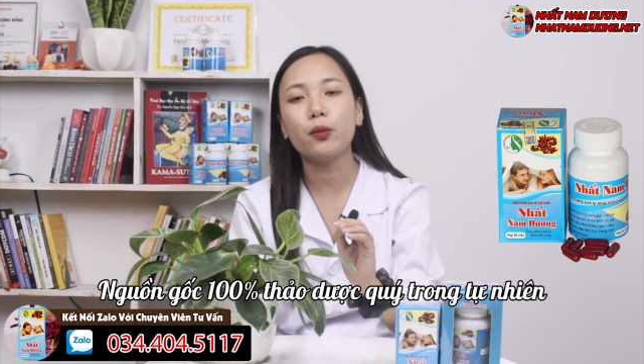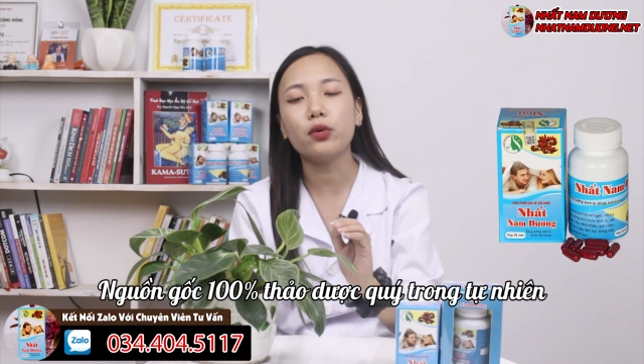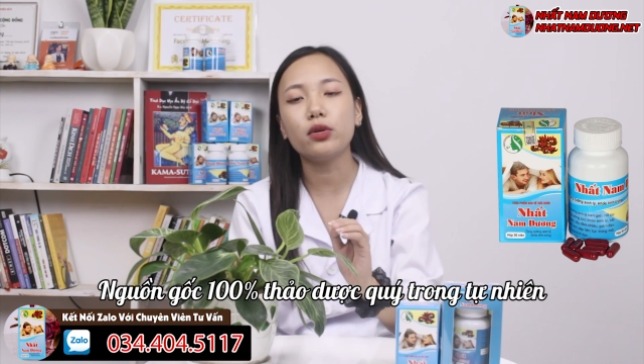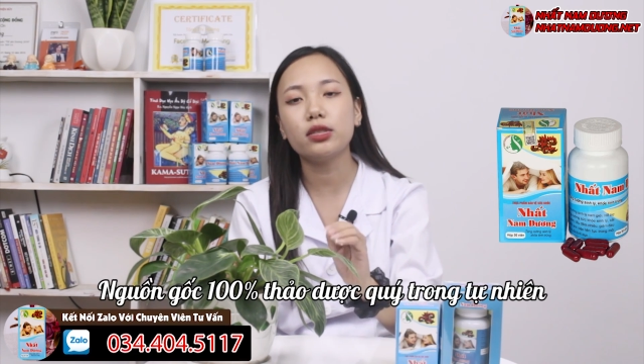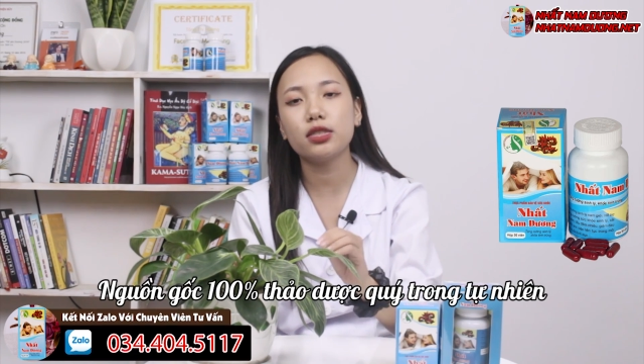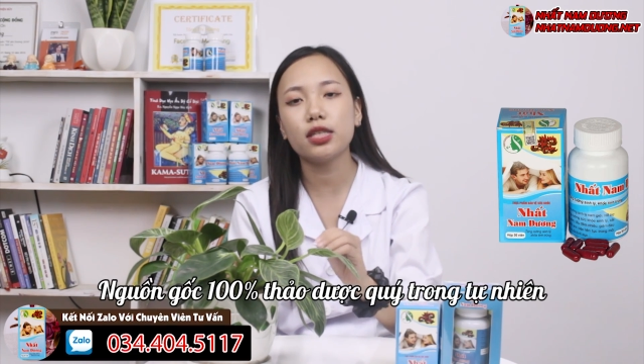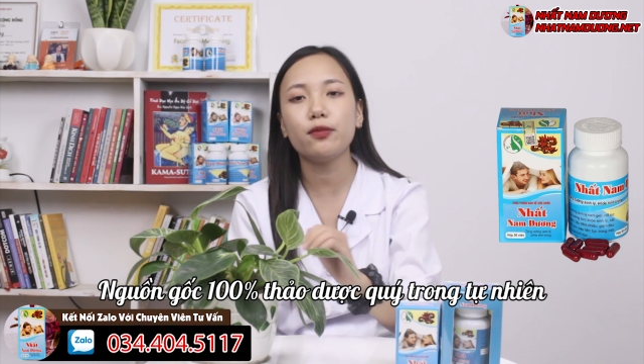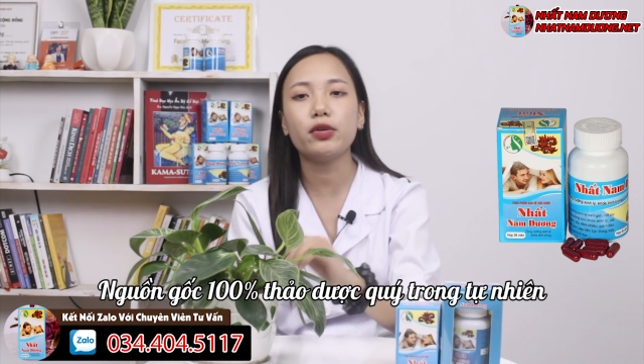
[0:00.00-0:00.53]

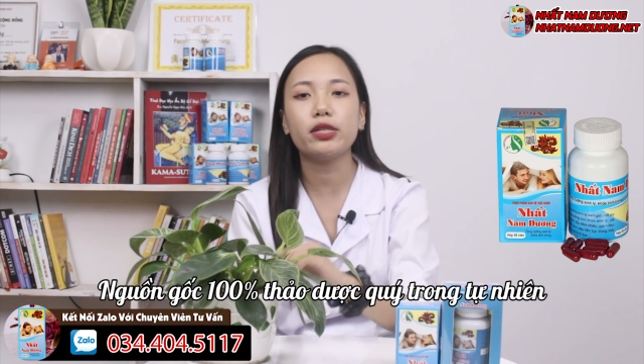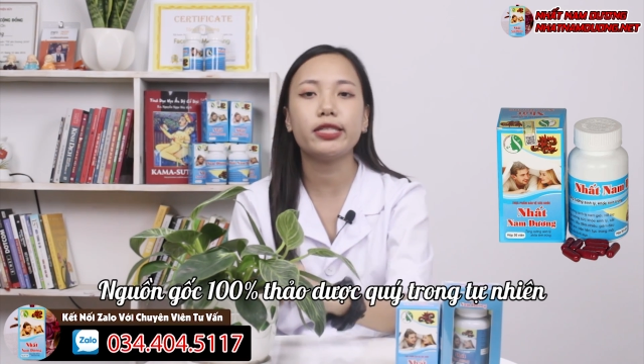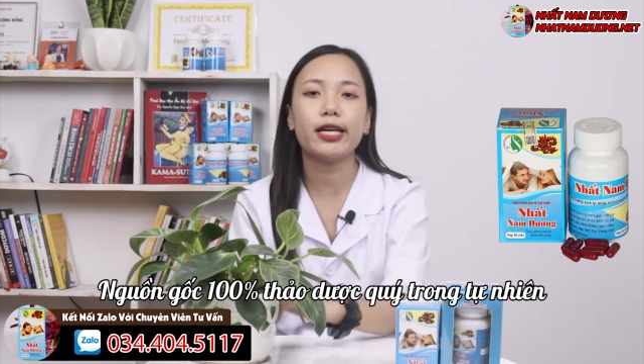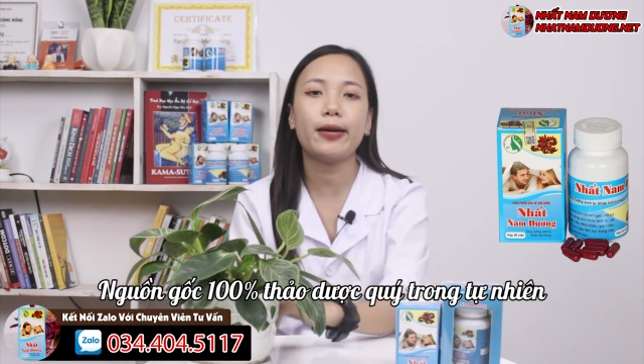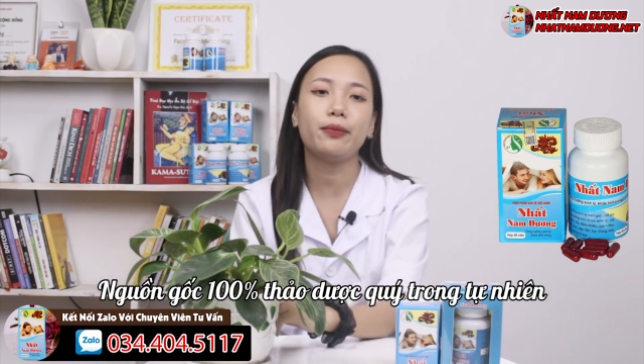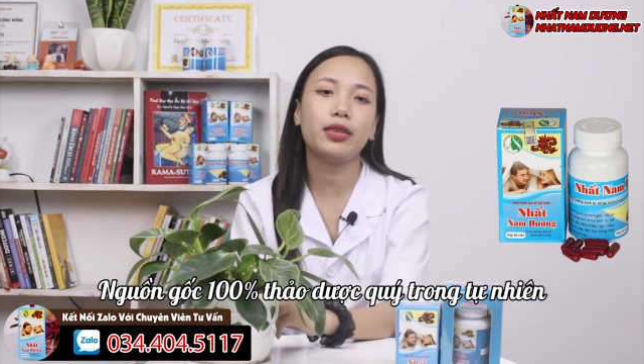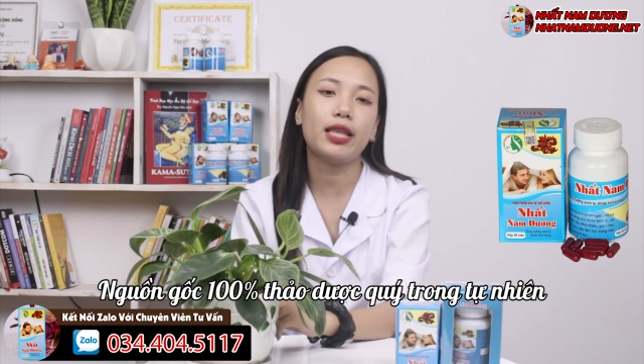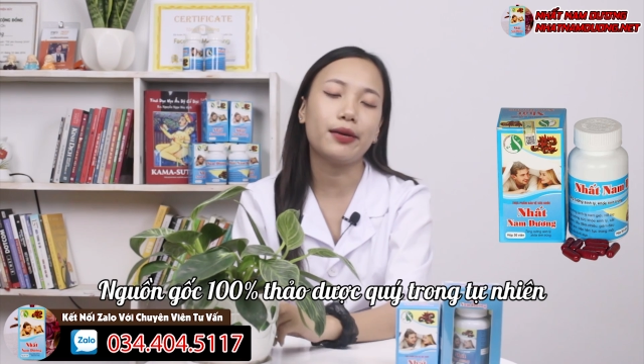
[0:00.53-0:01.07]

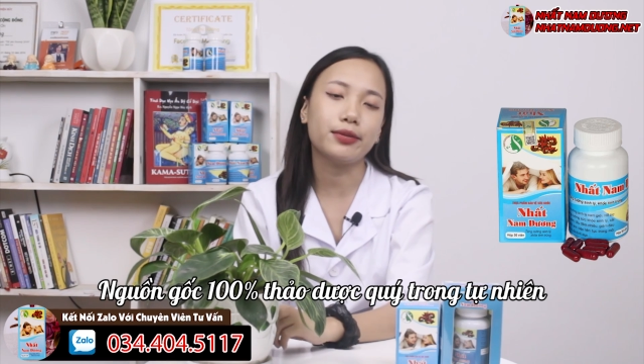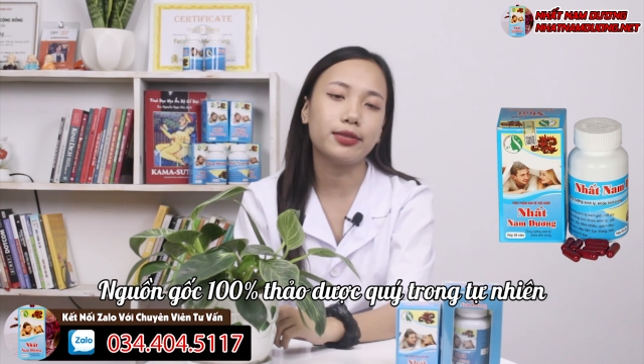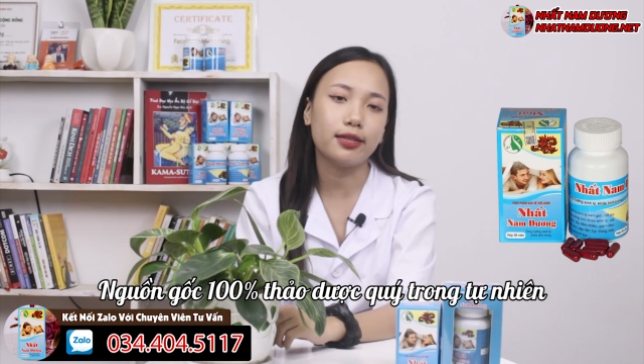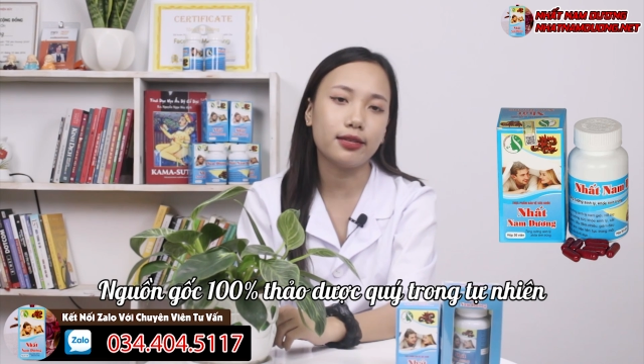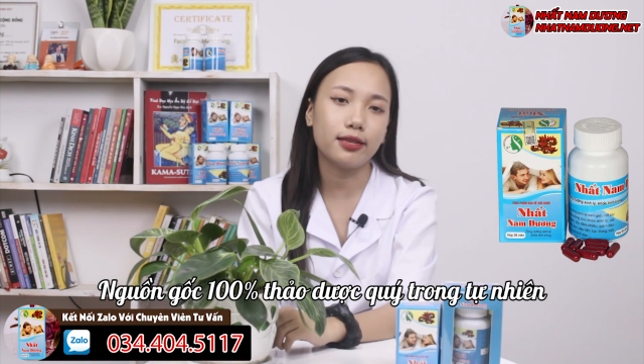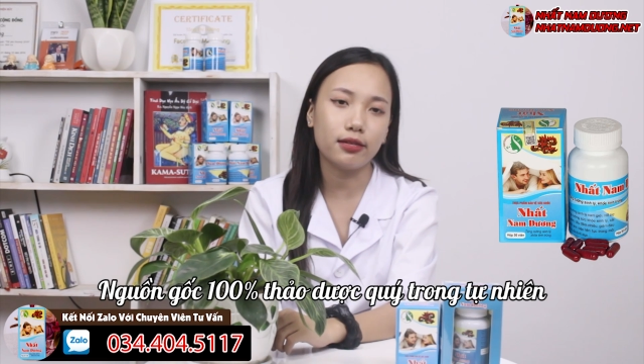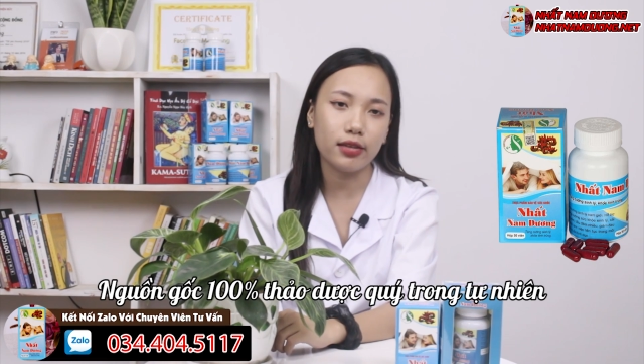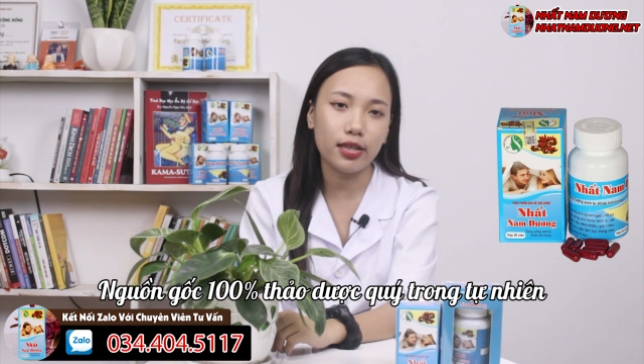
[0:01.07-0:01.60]
100% thảo
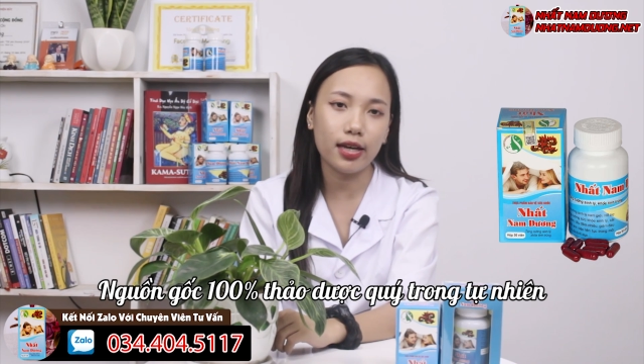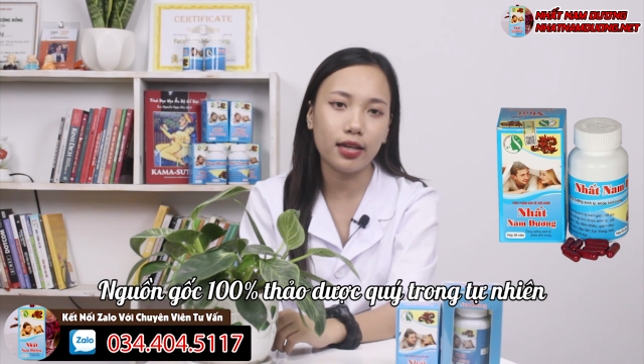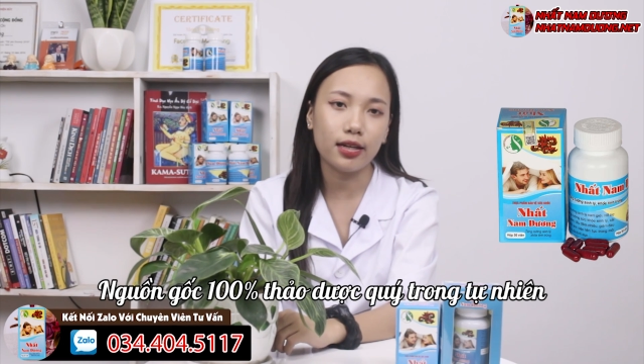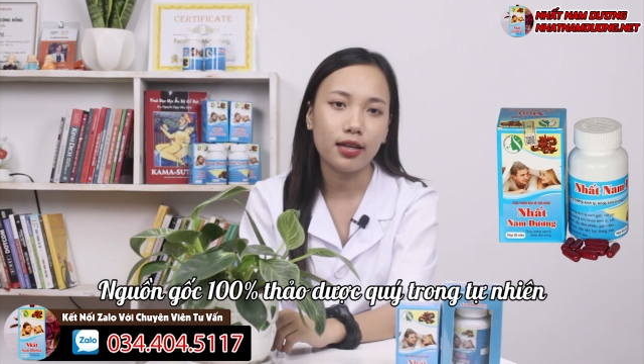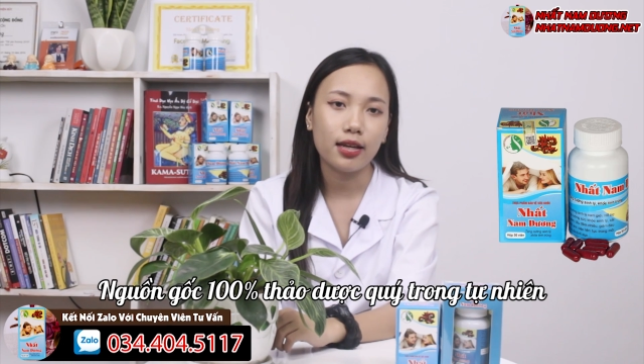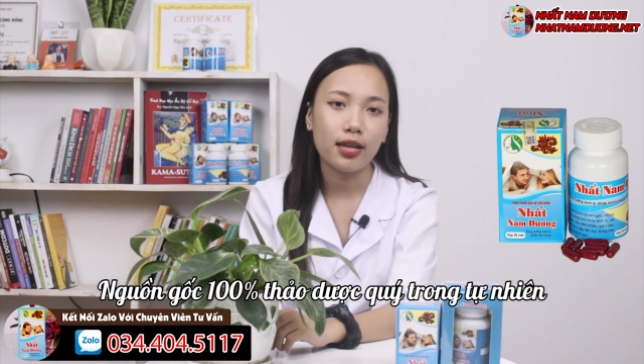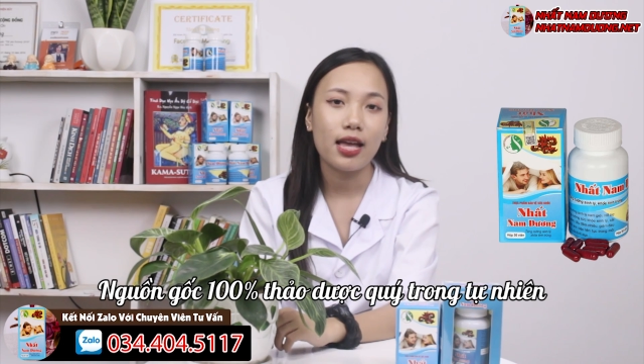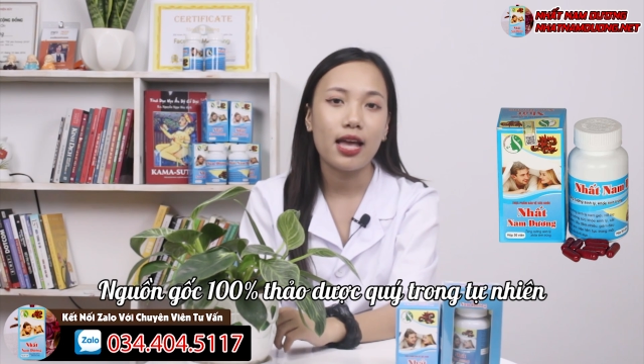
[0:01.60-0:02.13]
dược tự nhiên.